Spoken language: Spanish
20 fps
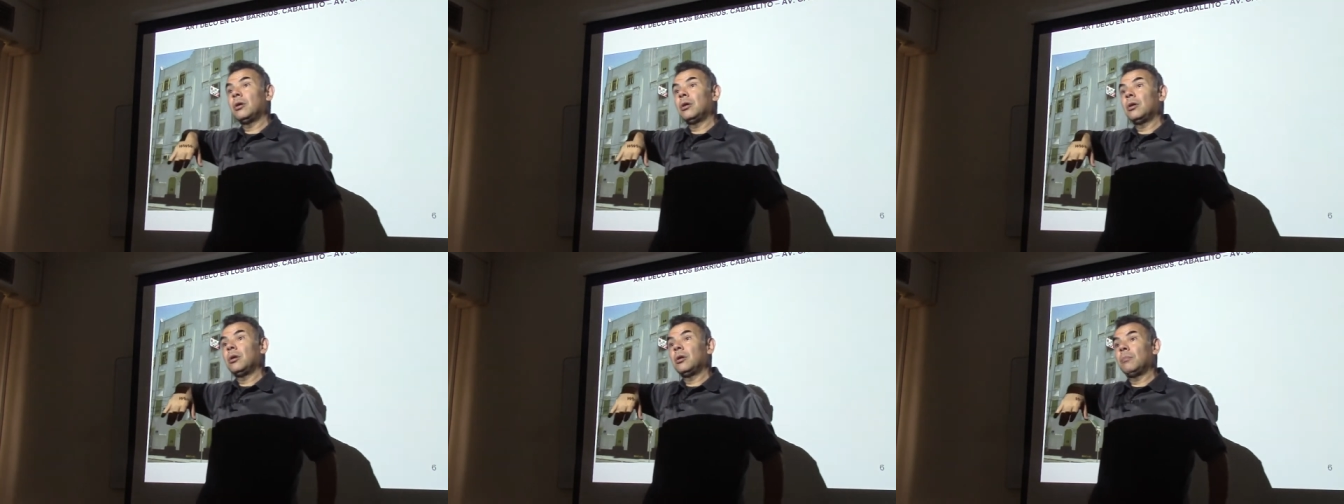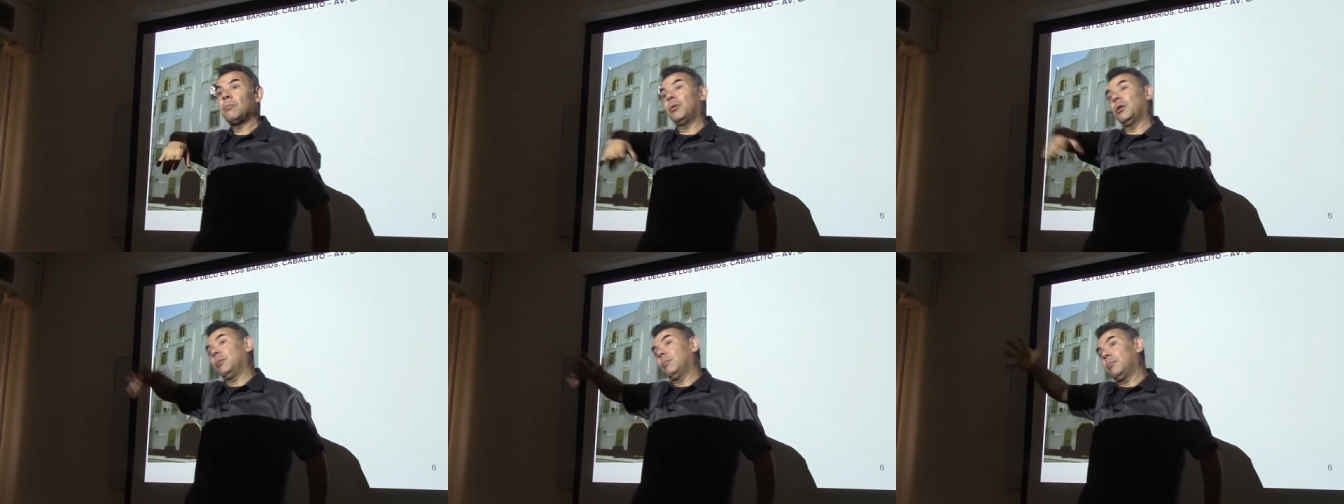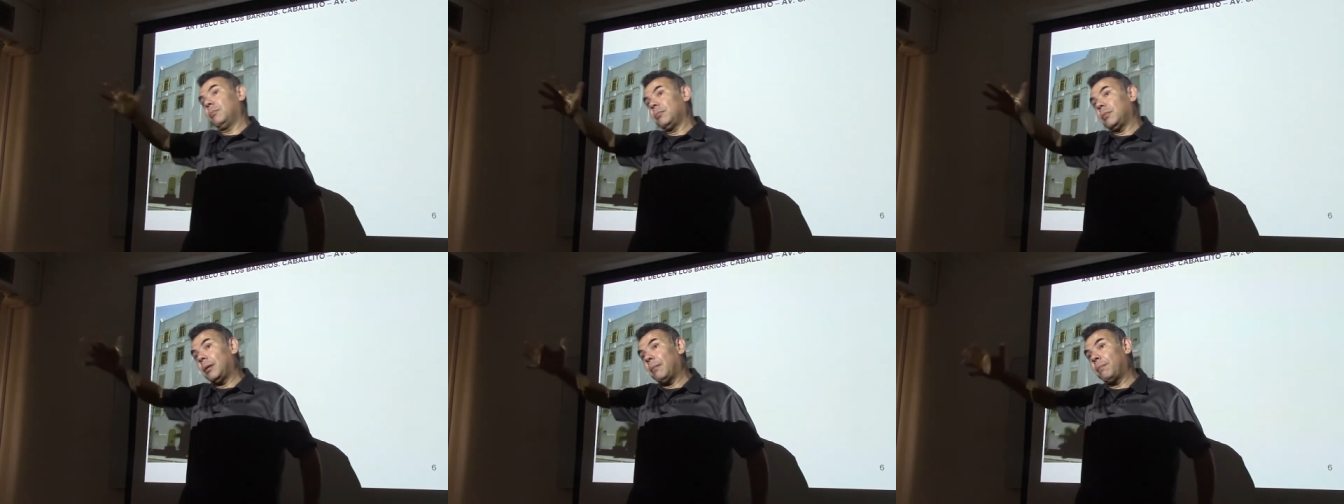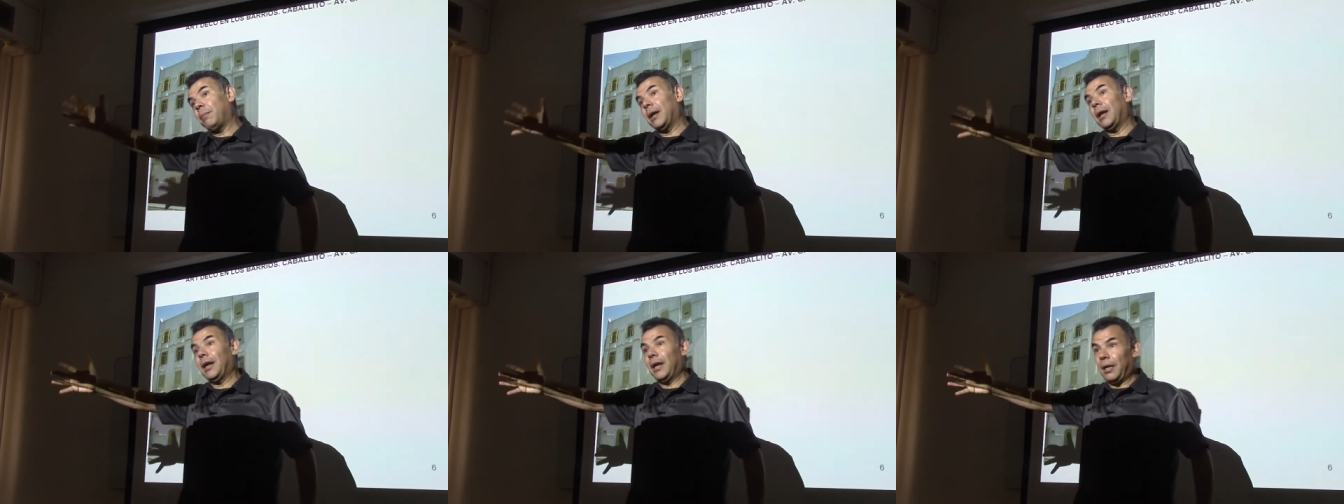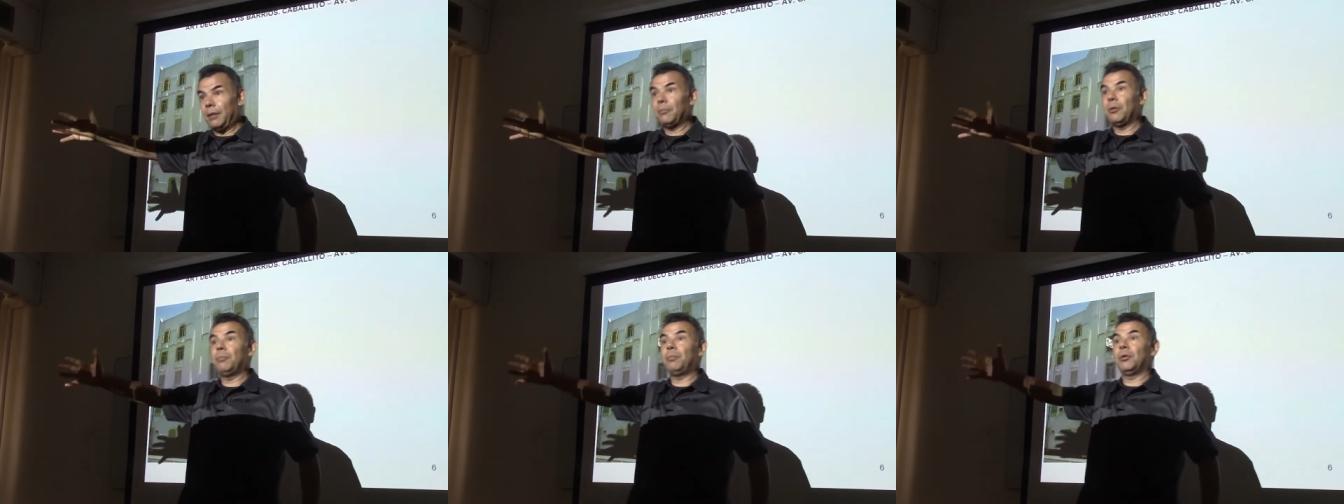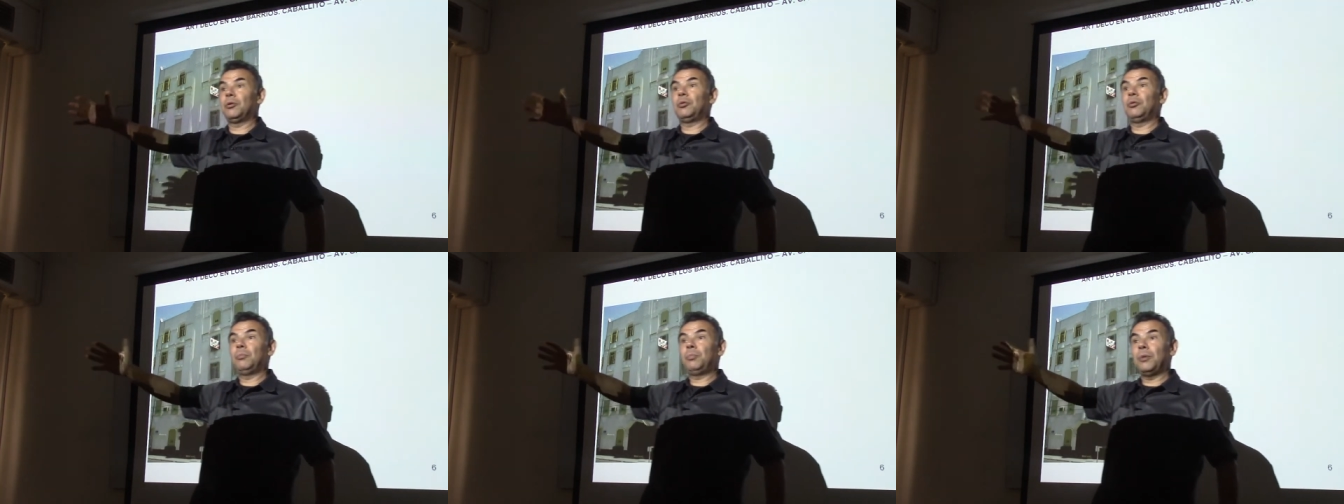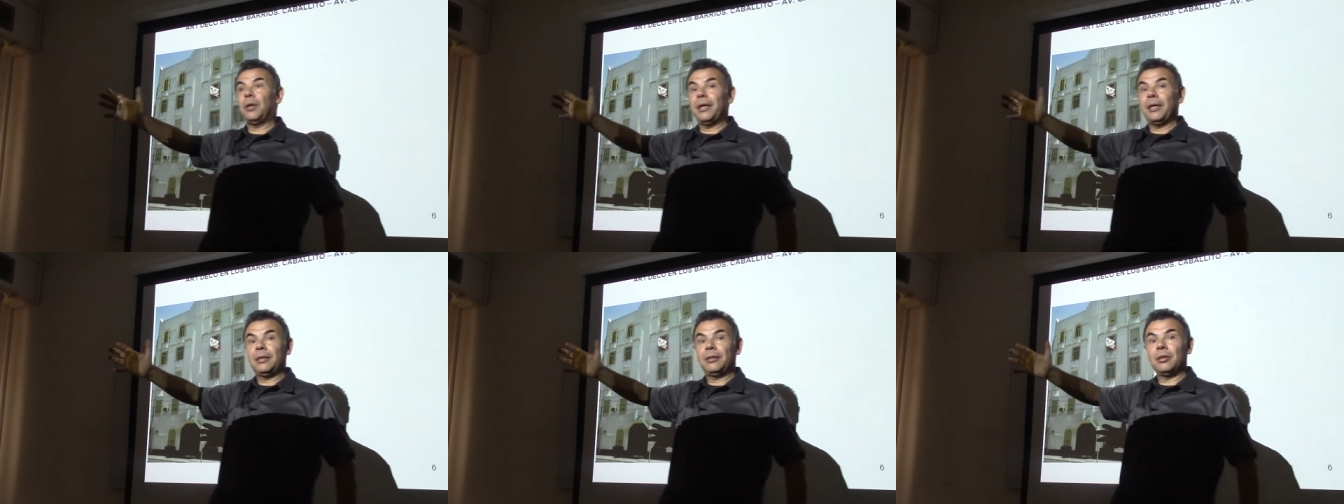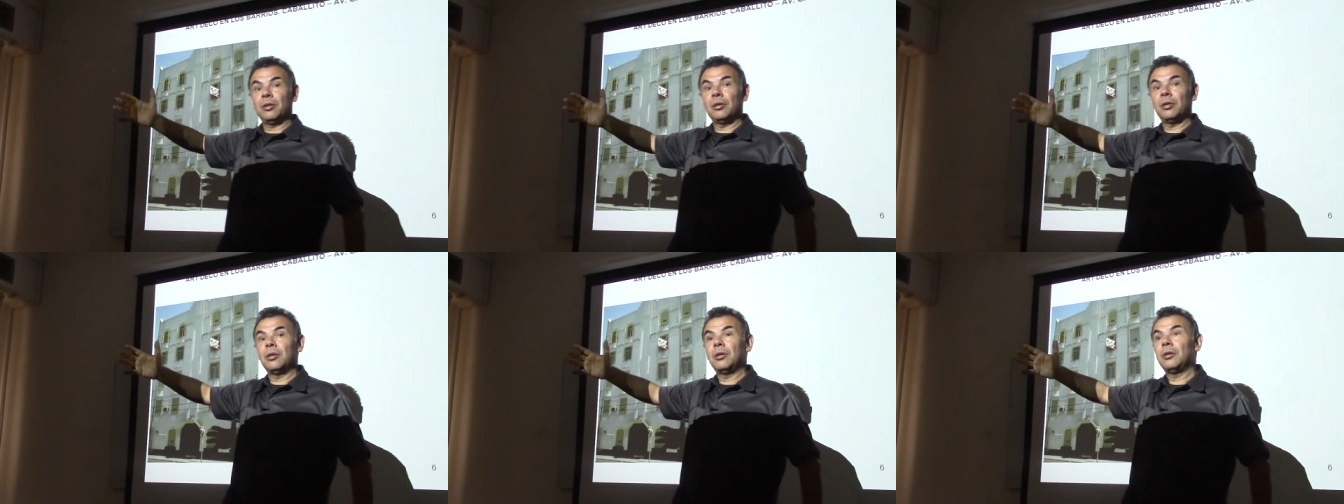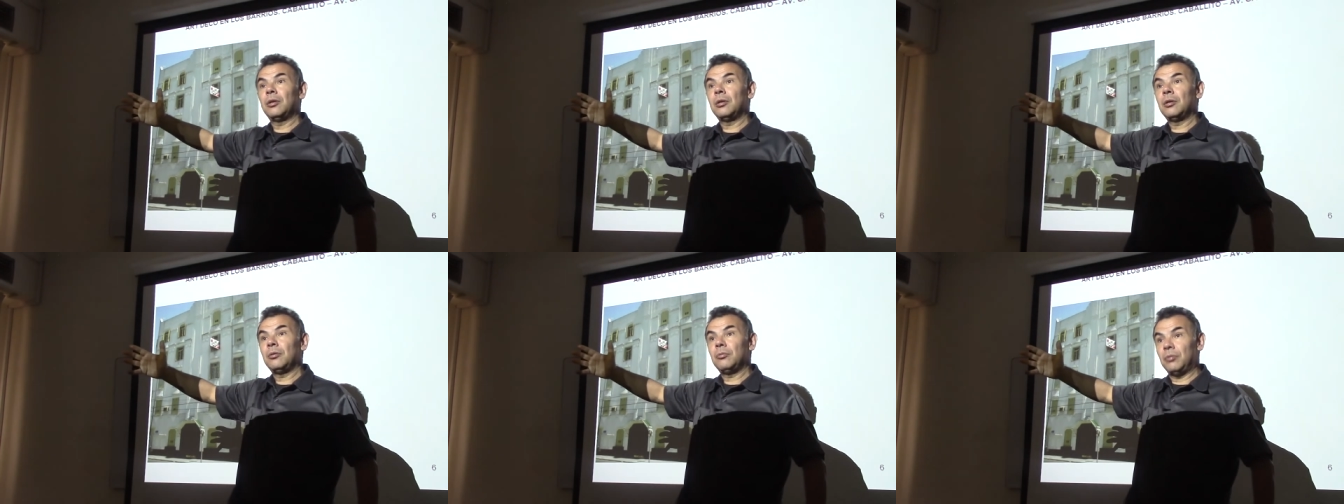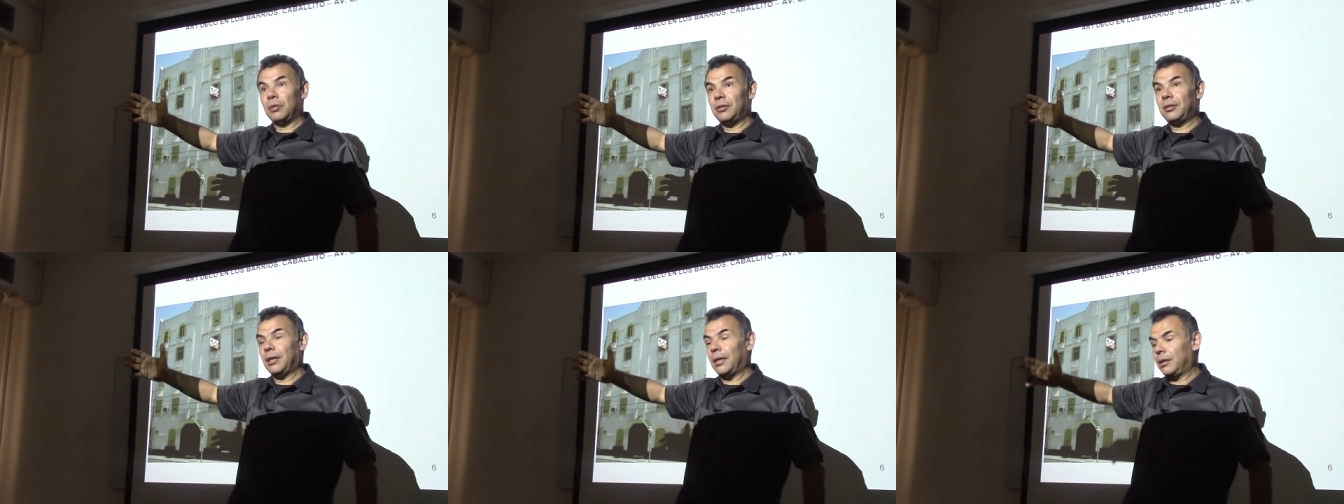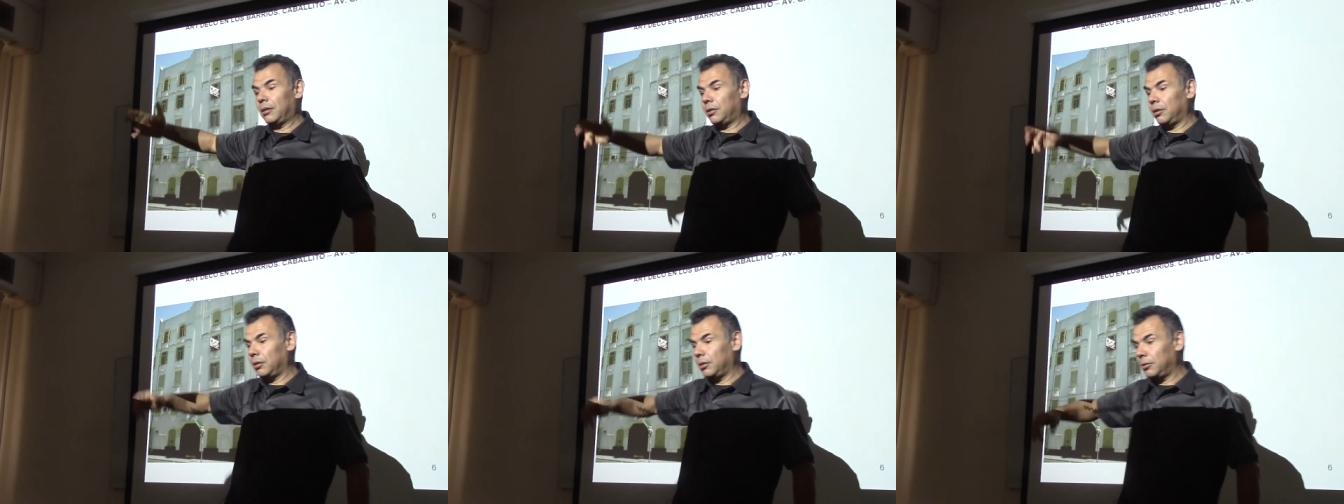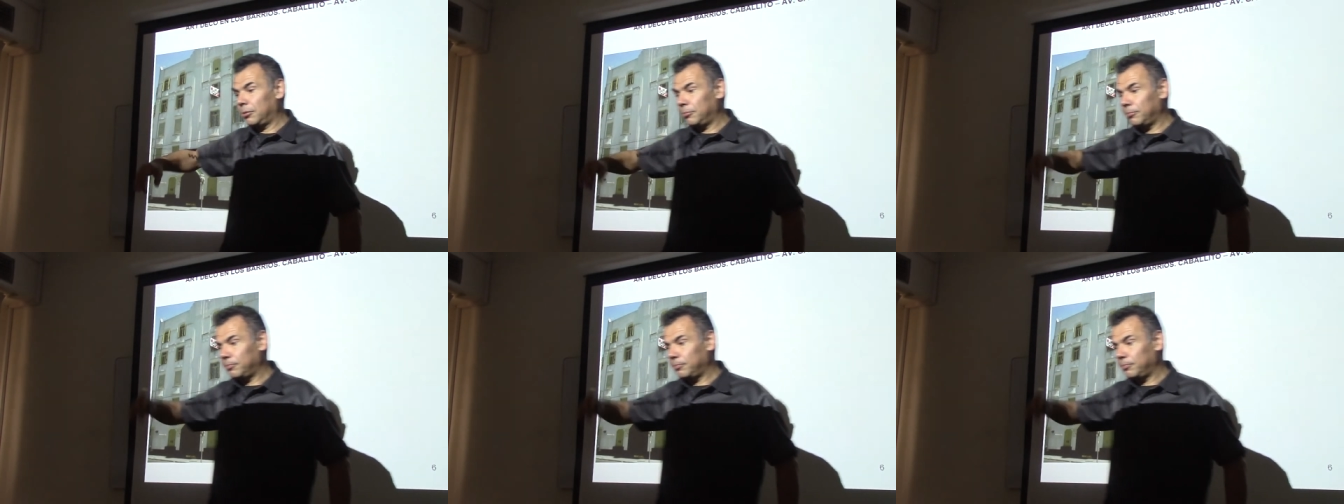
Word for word: ¿En bueno, en Palermo, por supuesto. ¿No es cierto? Cerca